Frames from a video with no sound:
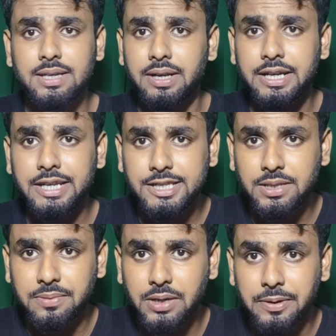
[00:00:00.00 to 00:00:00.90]
লেভেলে নিয়ে
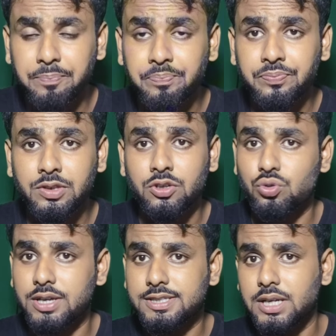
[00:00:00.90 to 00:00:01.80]
যেতে পারবেন
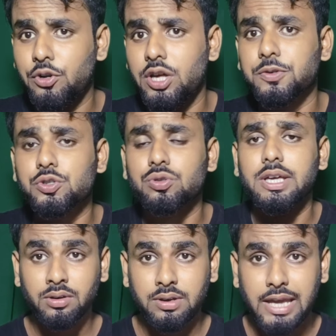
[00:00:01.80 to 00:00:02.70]
সো আজকের ভিডিও এই পর্যন্ত
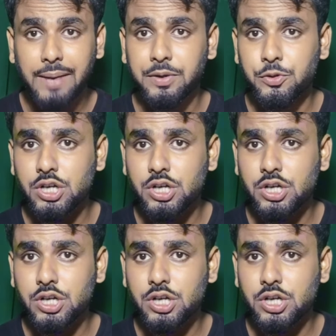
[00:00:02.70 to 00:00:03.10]
একটা বিষয়